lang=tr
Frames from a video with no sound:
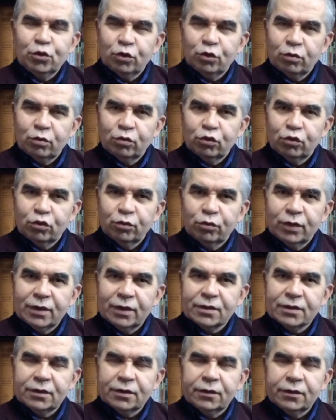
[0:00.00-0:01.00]
birçoğu bu
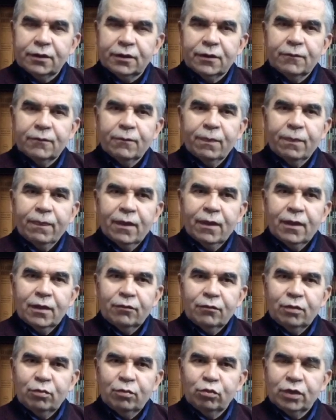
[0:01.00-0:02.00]
durumda aslında
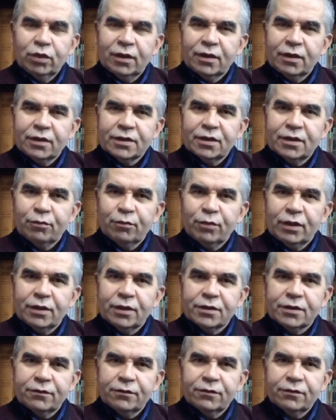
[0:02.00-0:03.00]
ve bunlar arasında
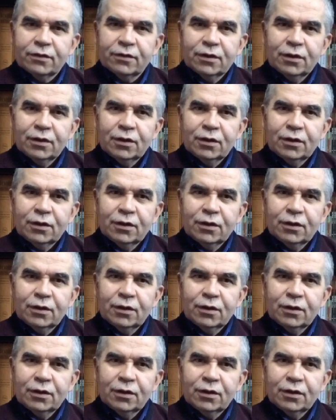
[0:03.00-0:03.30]
maalesef